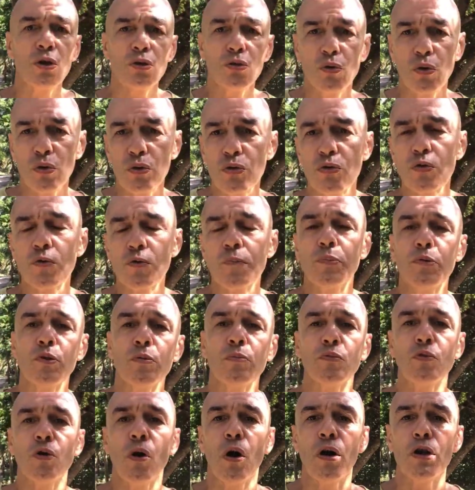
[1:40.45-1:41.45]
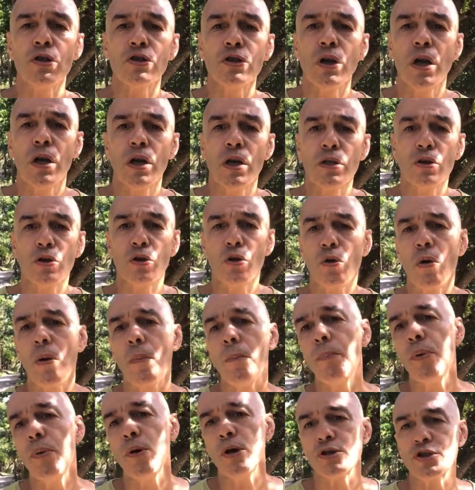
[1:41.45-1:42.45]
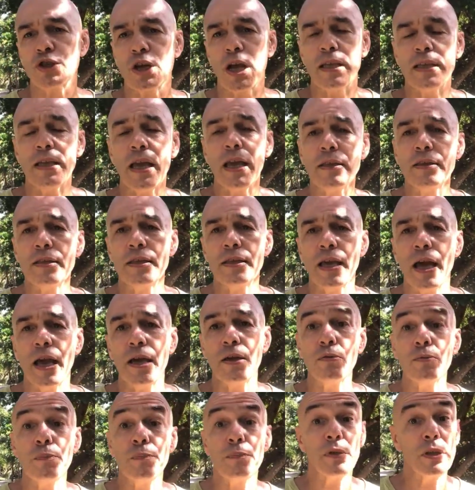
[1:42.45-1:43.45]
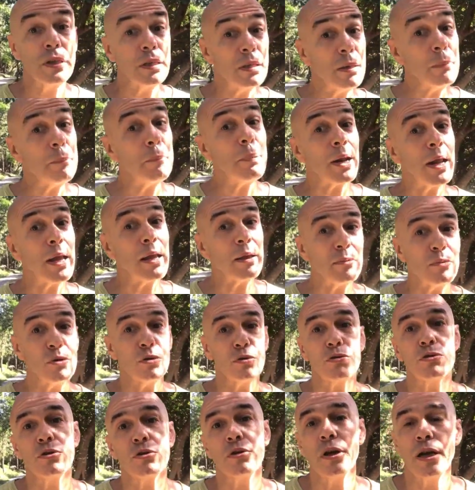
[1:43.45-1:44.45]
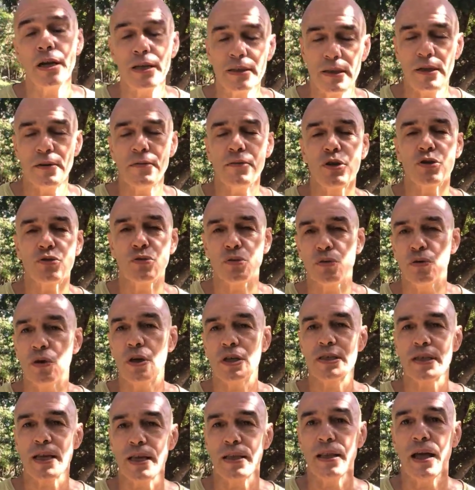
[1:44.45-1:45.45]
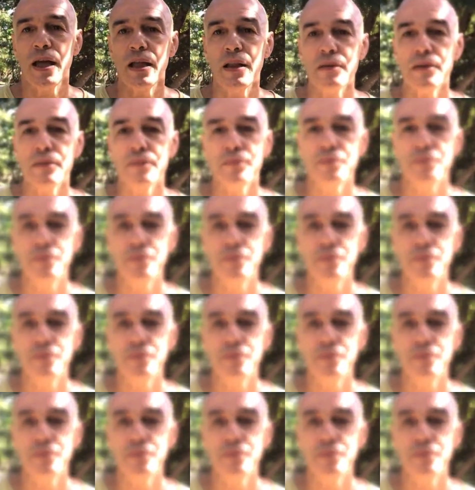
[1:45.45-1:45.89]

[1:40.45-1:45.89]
todos os pormenores de como podes ganhar dinheiro e prémios através do nosso canal.